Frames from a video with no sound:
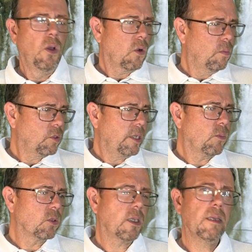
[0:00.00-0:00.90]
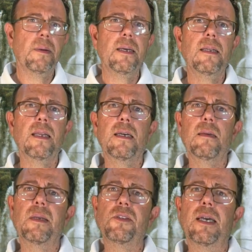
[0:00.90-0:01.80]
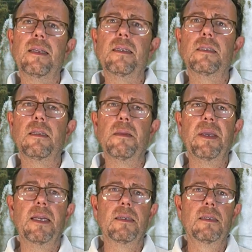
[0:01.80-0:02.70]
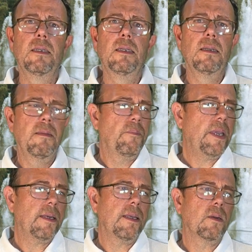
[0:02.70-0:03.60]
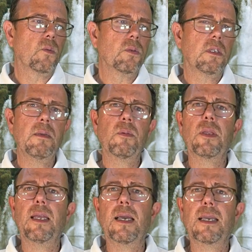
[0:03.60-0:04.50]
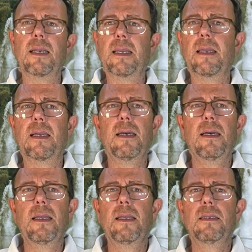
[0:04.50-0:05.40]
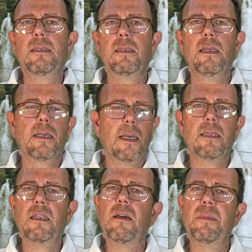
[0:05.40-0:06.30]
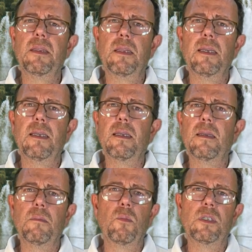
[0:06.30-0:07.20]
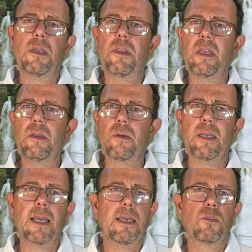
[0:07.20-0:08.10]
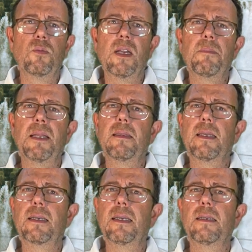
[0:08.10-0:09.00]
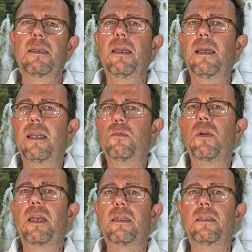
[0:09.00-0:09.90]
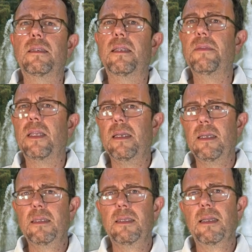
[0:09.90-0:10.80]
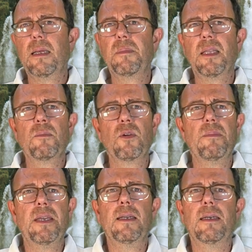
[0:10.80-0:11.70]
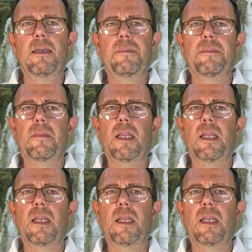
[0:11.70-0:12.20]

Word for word: ¿Cómo se cultiva la Bacharis trimera? Bien, el cultivo de la carqueja es eh, relativamente muy sencillo, ya que es una planta que es muy resistente y se adapta muy bien a,